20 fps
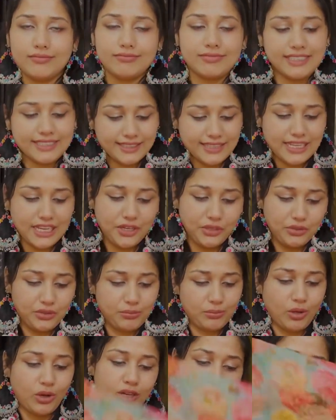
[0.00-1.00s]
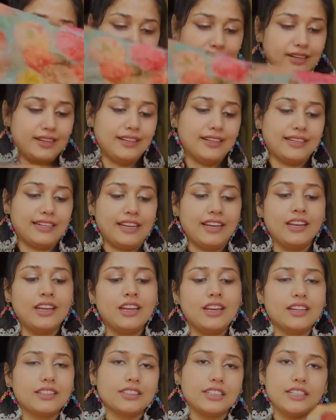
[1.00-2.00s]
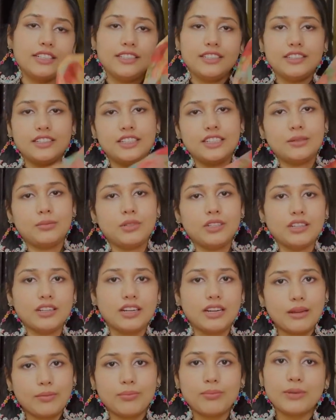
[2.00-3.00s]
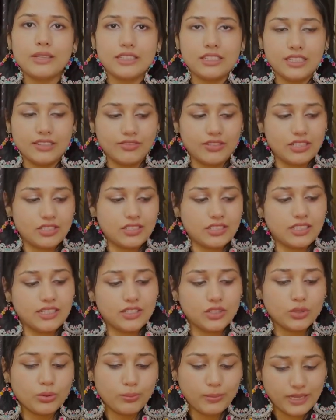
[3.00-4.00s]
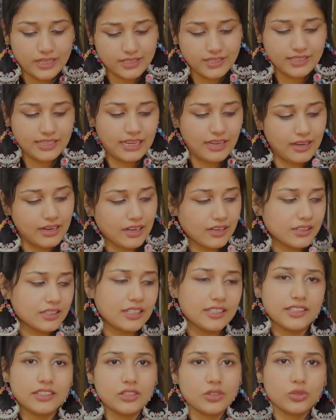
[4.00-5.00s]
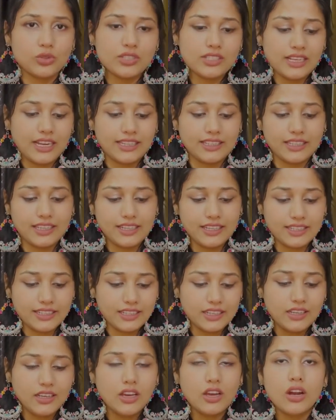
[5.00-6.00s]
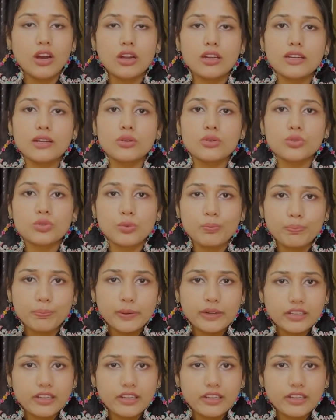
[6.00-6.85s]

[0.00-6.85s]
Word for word: जैसे देख रहा हूँ बहुत प्यारा लग रहा है थर्टीन हंड्रेड में अगर आप इतना इन्वेस्ट करना चाहते तो बेस्ट है अगर थर्टीन हंड्रेड कोई ज़्यादा नहीं है और सुपर